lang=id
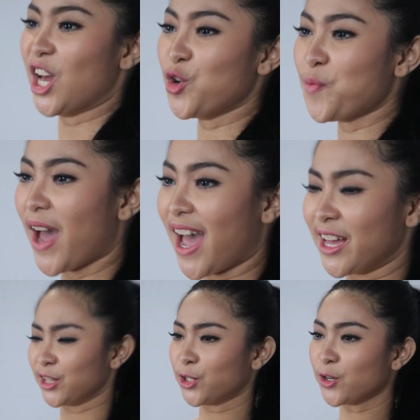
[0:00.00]
Jangan lupa
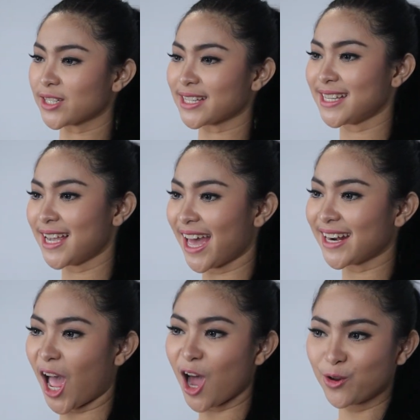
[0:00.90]
terus
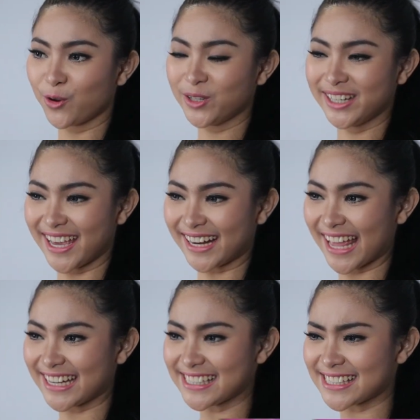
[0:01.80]
saksikan aku Nia
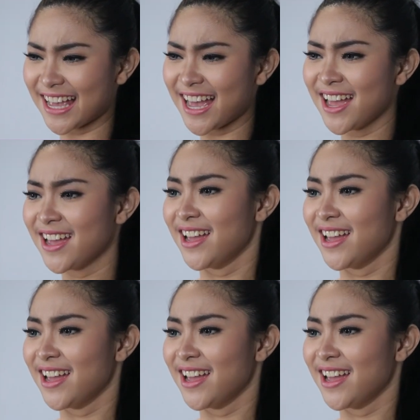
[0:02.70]
Ranisa,